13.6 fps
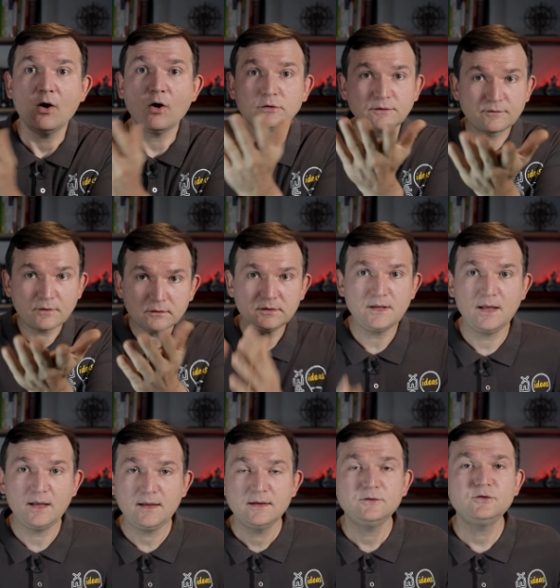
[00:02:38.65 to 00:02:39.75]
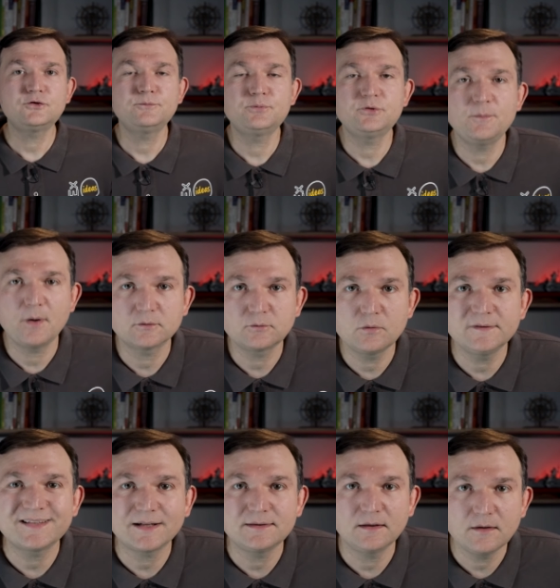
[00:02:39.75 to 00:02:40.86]
Odwrotnie niż w przypadku
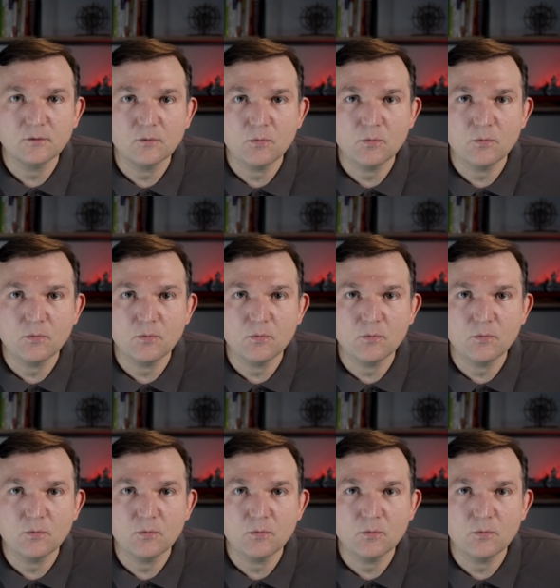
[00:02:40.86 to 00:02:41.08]
strategii